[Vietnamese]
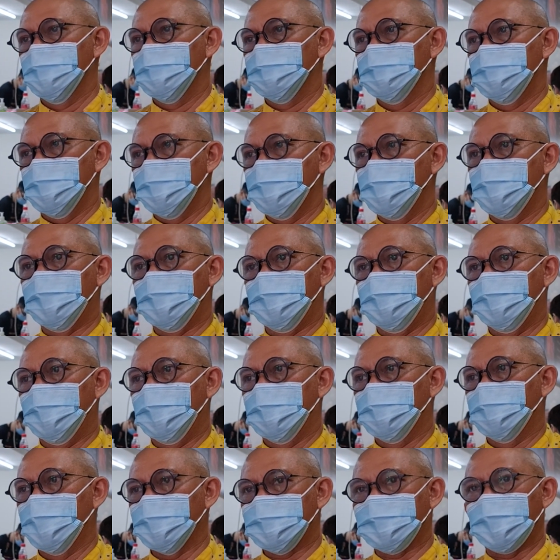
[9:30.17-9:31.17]
Nếu mà
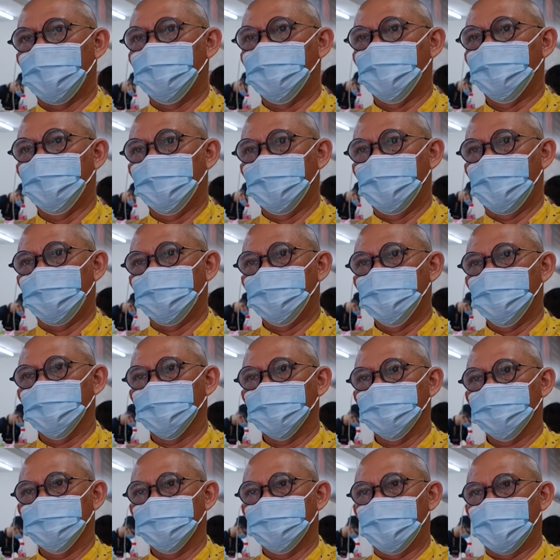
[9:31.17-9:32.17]
mình quyết tâm mình vẫn làm
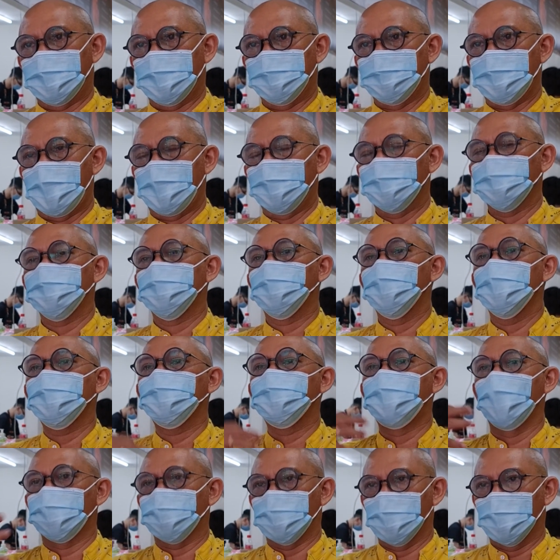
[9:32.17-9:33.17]
được. Và các bạn
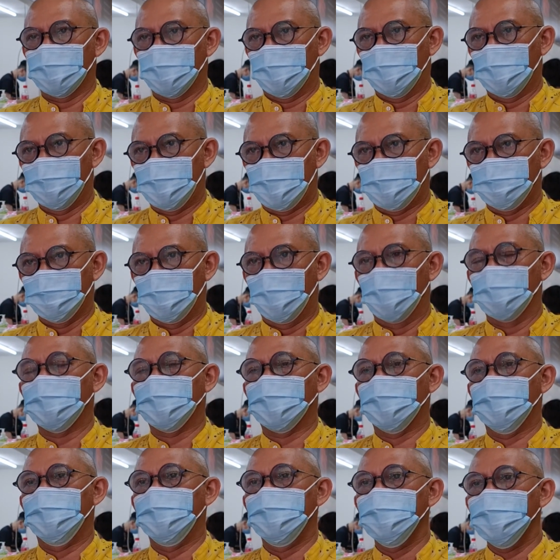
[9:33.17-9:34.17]
thuyết phục cho Color Man một
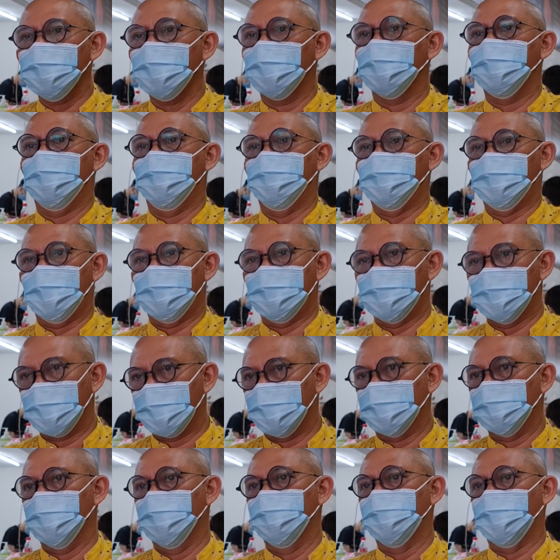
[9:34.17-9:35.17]
cái ý thôi là mình thấy rất là thú